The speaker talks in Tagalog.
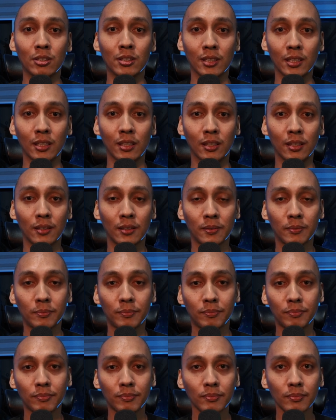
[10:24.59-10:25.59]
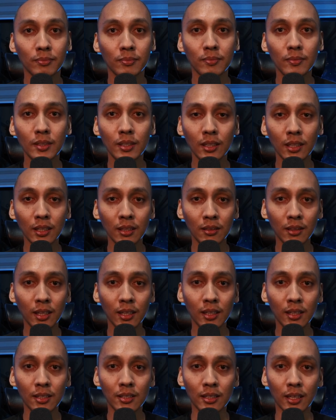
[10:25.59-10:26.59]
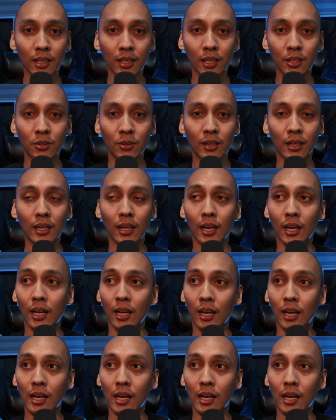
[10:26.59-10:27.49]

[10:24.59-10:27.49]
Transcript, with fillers: industry. Hindi siya ganun ka